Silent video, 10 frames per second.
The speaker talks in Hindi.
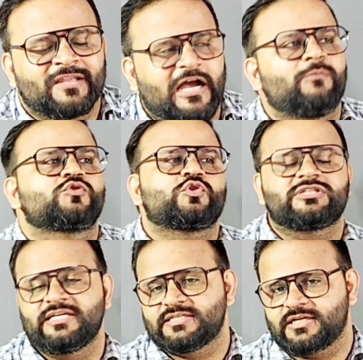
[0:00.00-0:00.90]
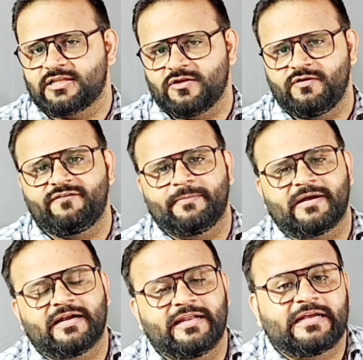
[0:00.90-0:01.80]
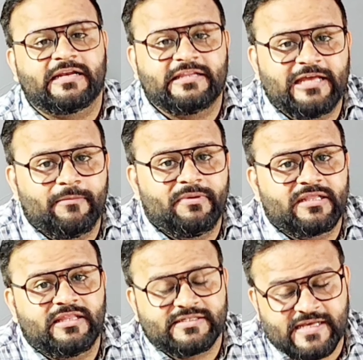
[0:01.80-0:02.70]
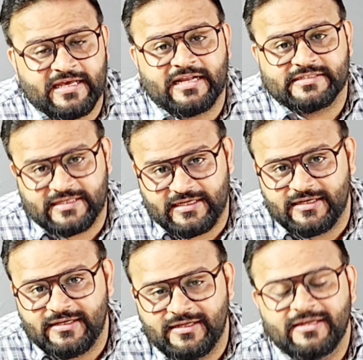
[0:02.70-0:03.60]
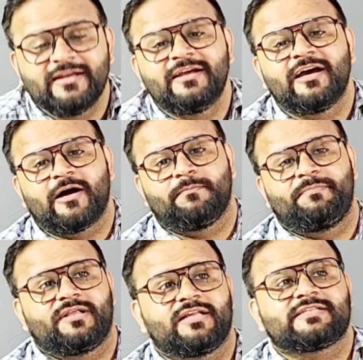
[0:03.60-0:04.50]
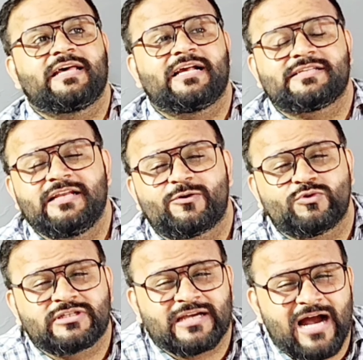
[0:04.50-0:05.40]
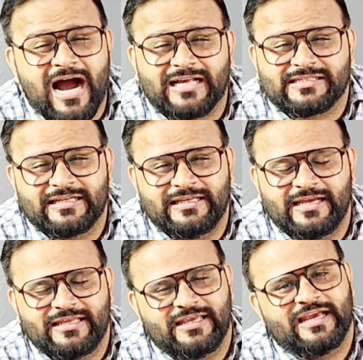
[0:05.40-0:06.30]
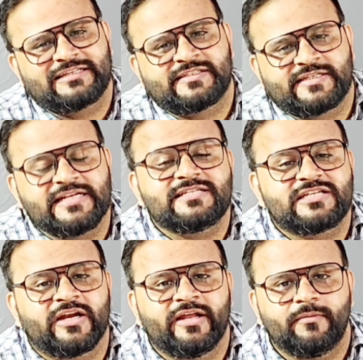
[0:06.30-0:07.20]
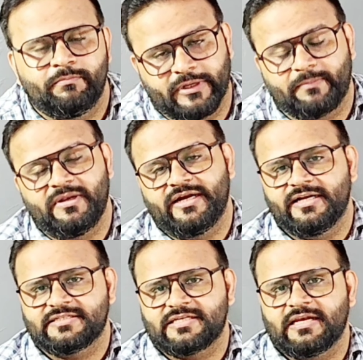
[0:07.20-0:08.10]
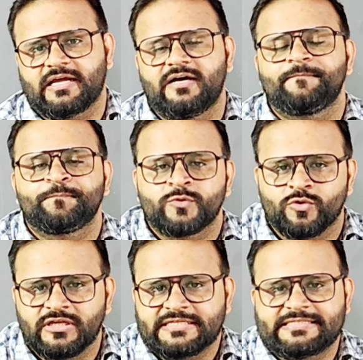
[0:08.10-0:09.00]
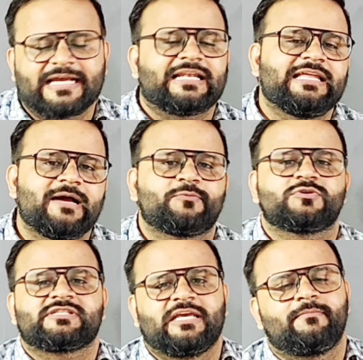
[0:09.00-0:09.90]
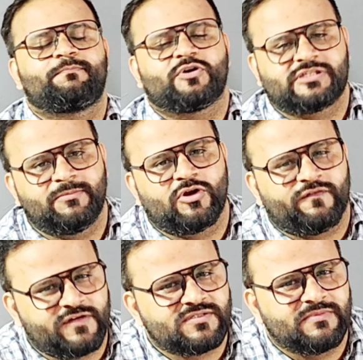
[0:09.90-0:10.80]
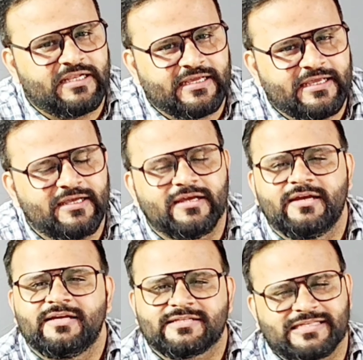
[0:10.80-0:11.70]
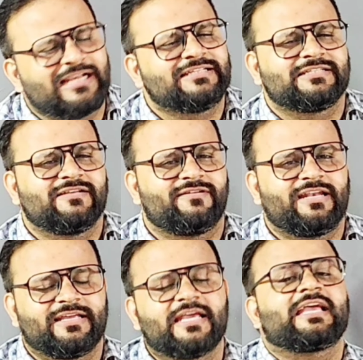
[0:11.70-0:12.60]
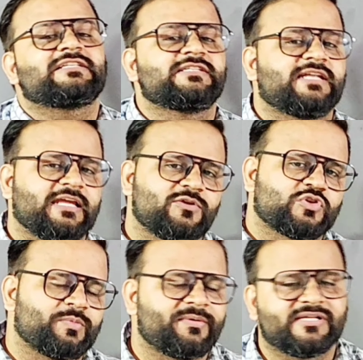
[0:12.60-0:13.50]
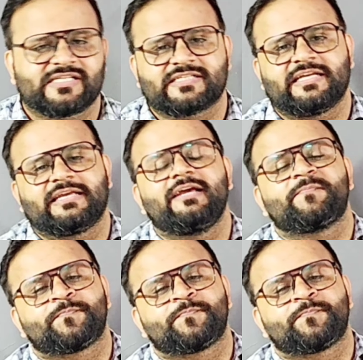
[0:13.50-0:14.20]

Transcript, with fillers: अब उसको चेंज करते हुए फ्लिपकार्ट ने कर दिया बिग दशहरा सेल अब बिग दशहरा सेल कुछ खास नहीं है ये एक्सटेंशन है बिग बिलियन डे सेल का तो एग्जैक्टली आपको सेम पॉसिबल ऑफर्स मिलेंगे सारी चीज़ें वही रहेंगी क्या चीज़ें रहेंगी उसके ऊपर भी डिस्कस करेंगे